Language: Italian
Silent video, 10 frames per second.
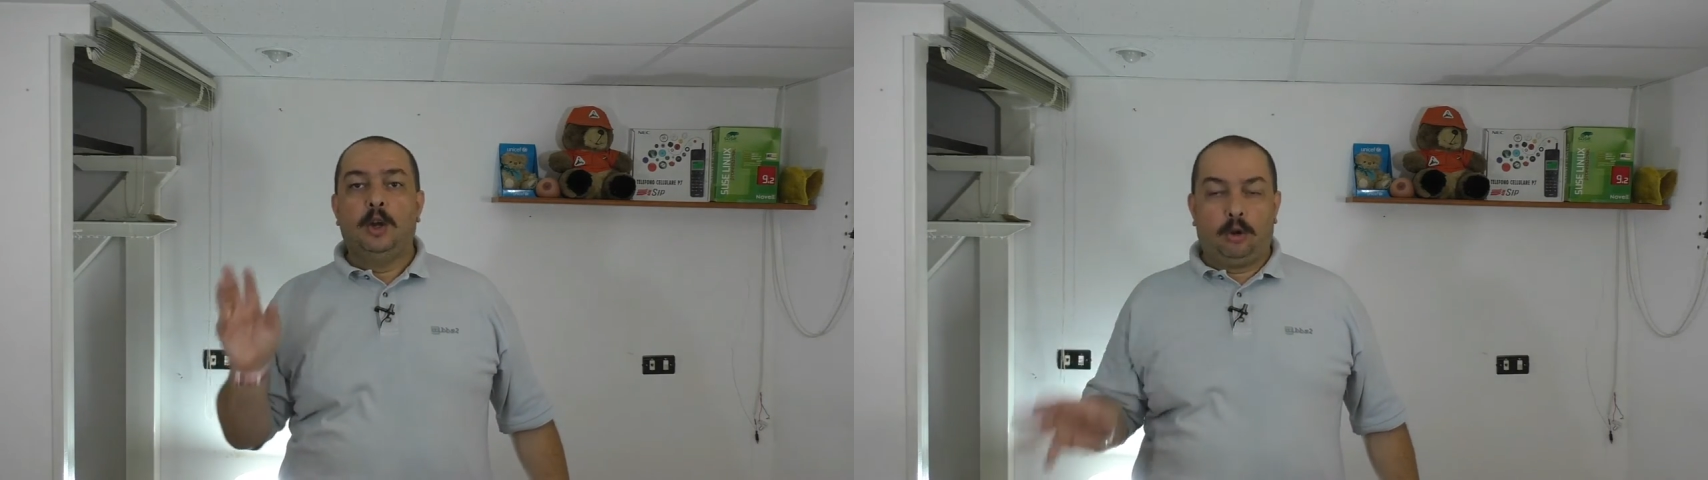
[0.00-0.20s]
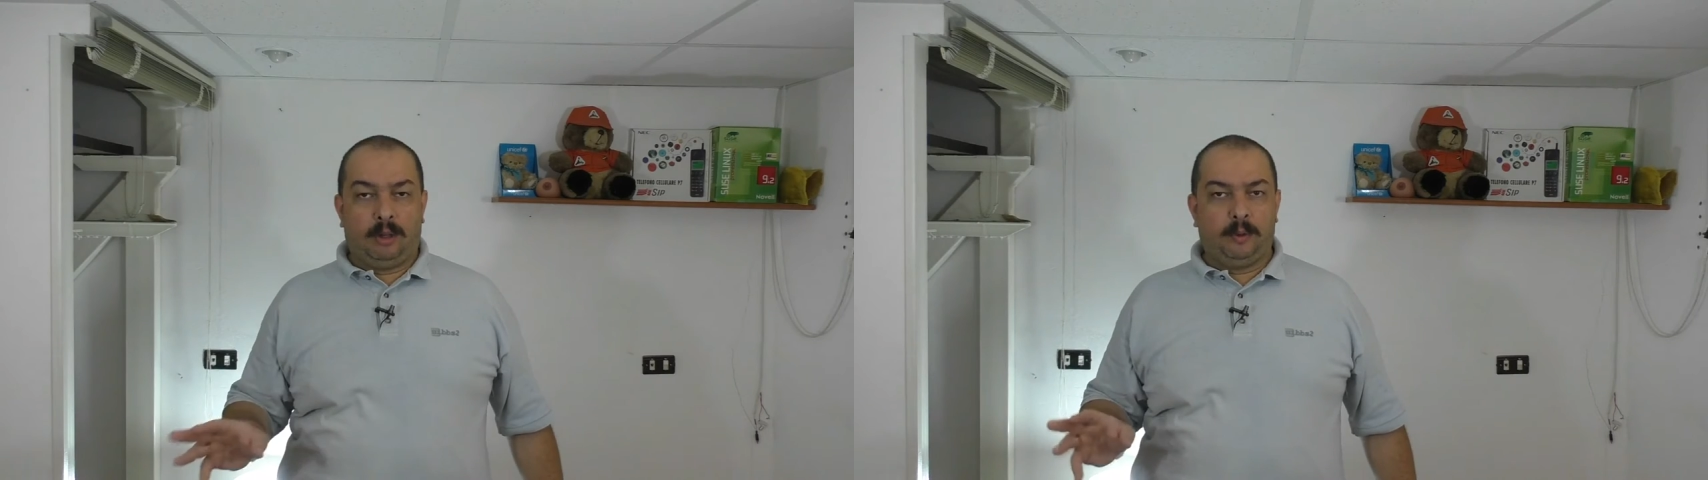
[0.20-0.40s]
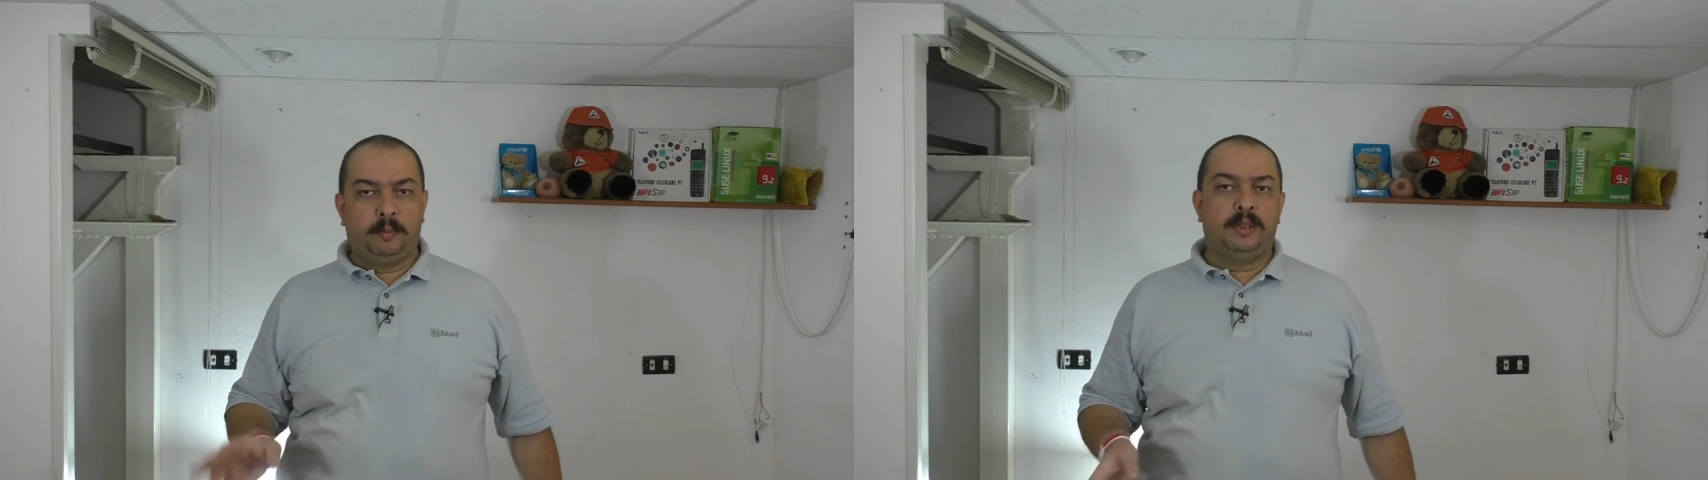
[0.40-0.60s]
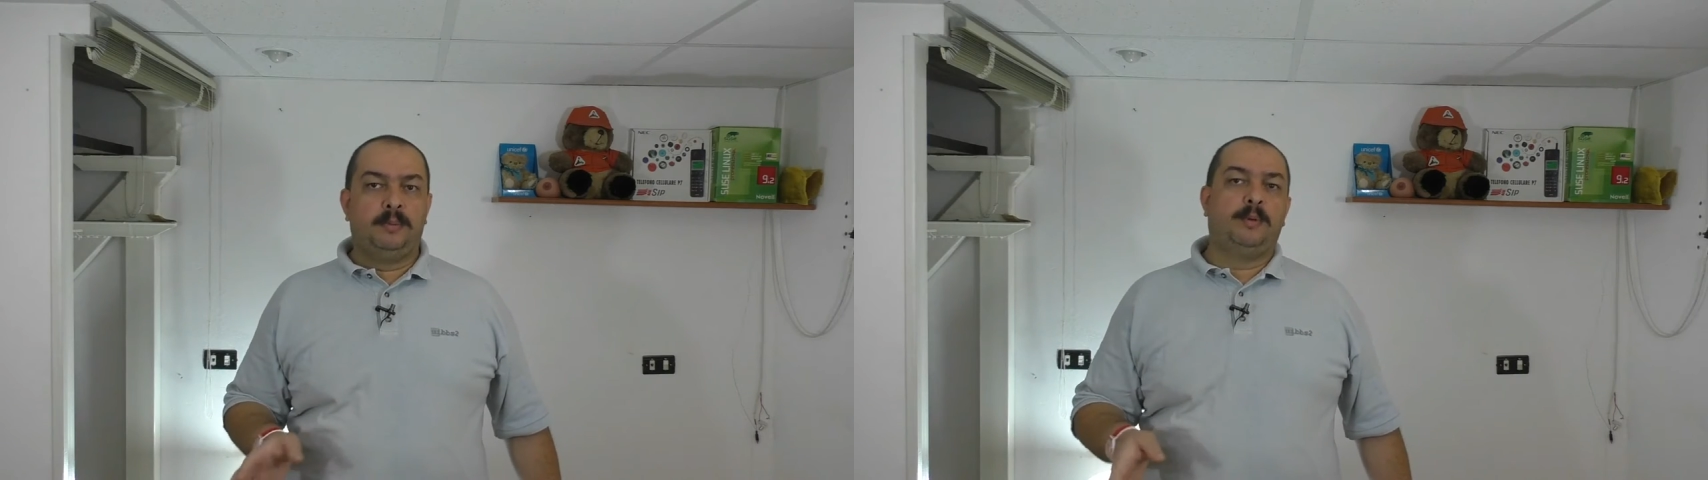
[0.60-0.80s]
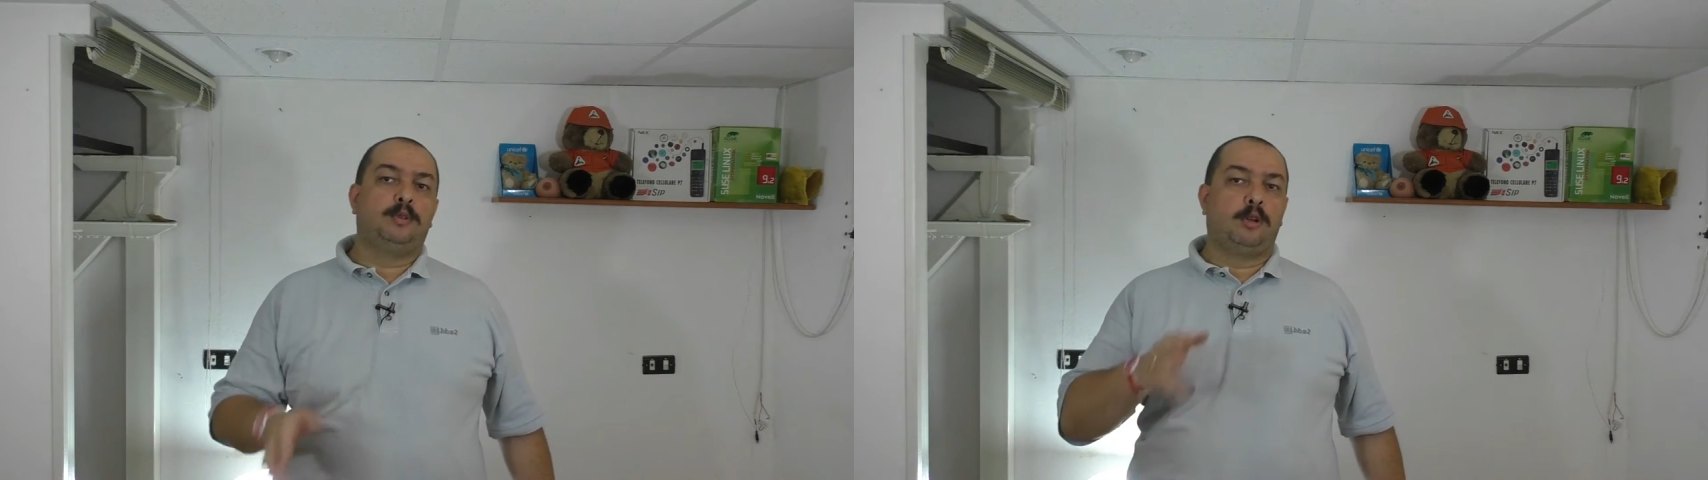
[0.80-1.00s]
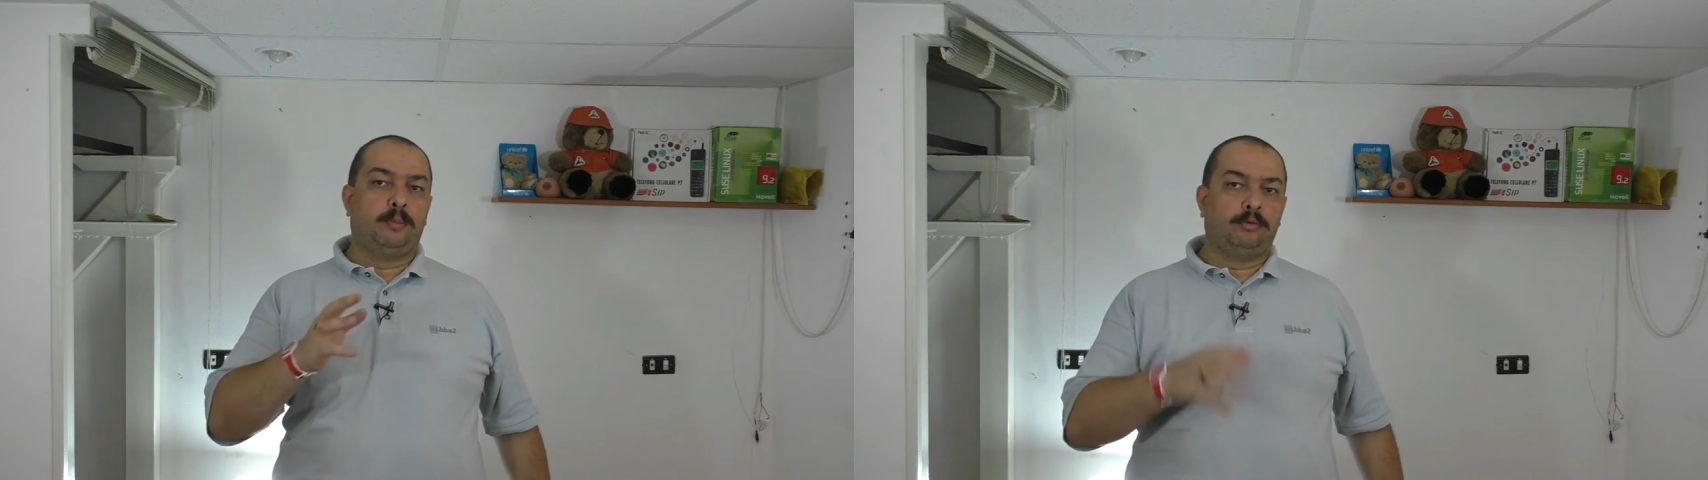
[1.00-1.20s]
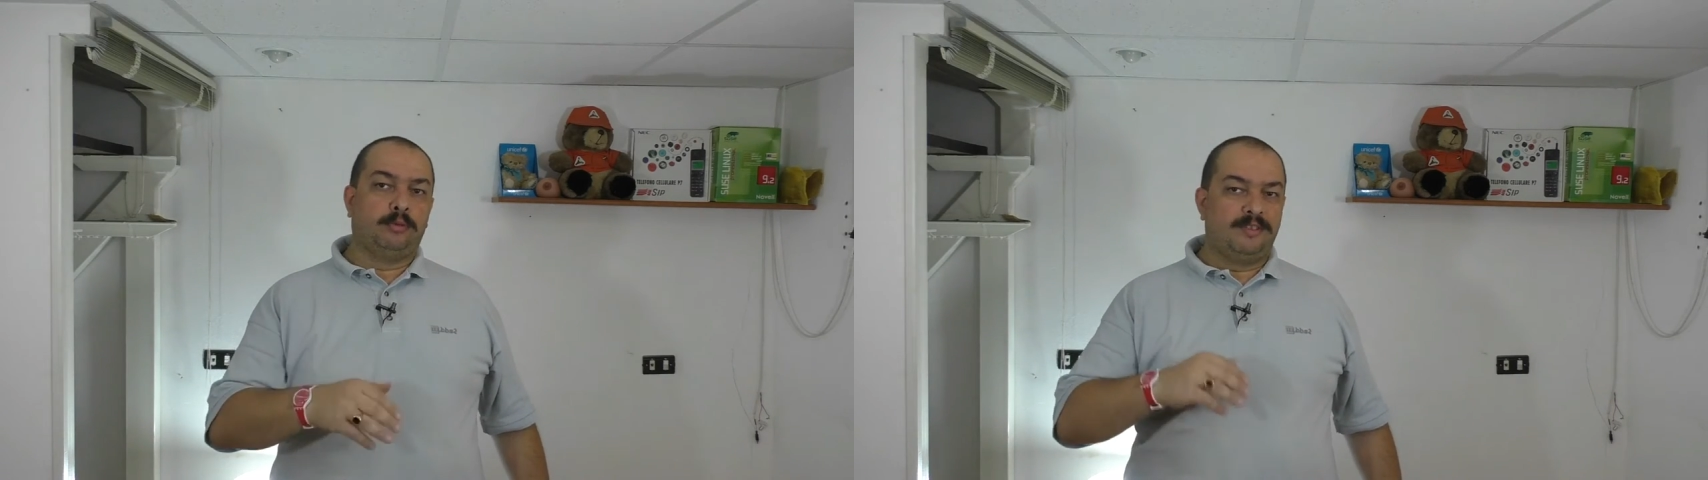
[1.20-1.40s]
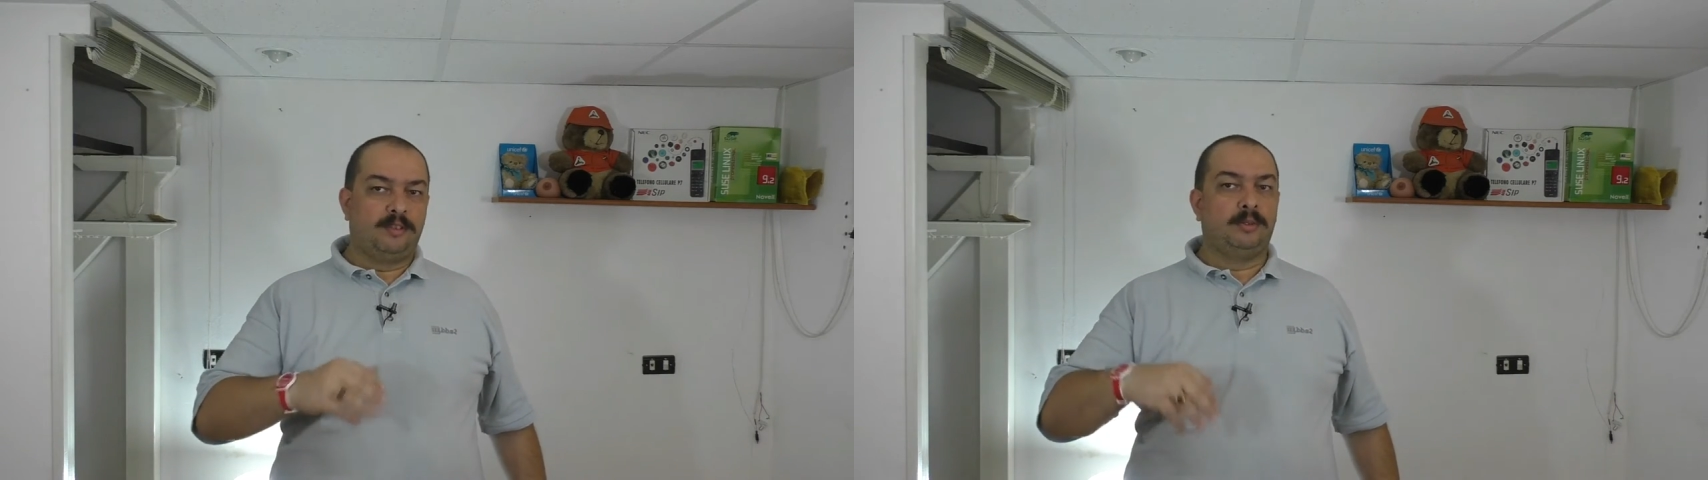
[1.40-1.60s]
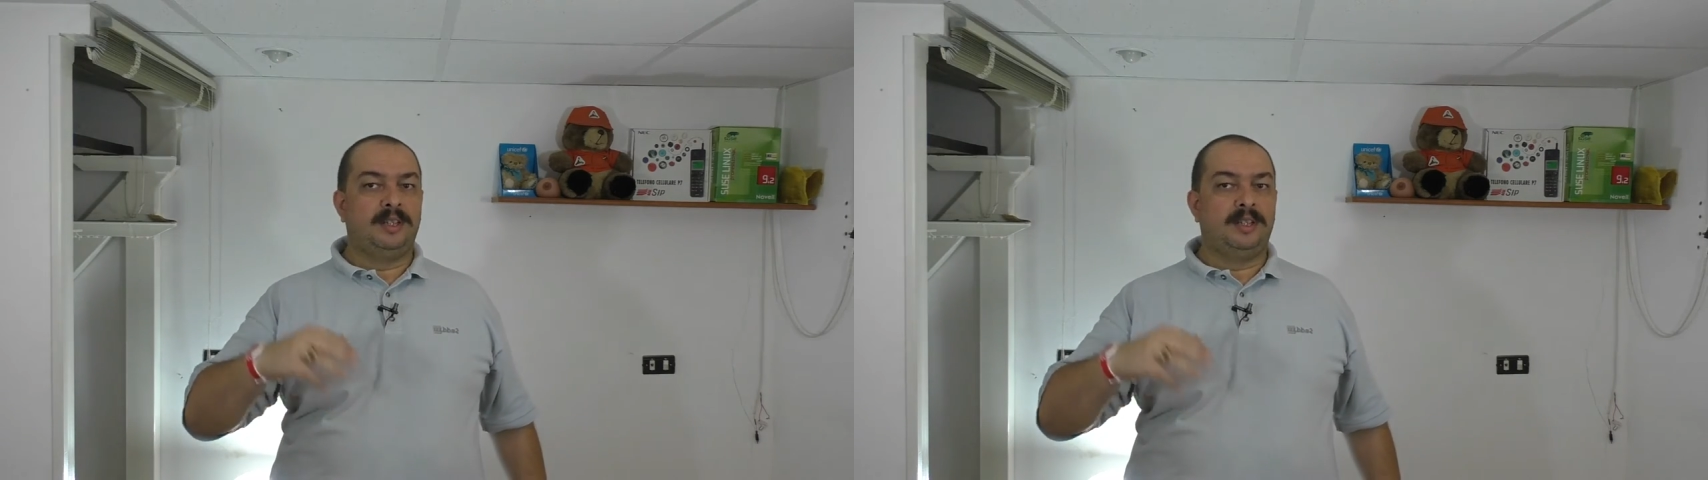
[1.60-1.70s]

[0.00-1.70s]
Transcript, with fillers: o la polpa di pomodoro possono essere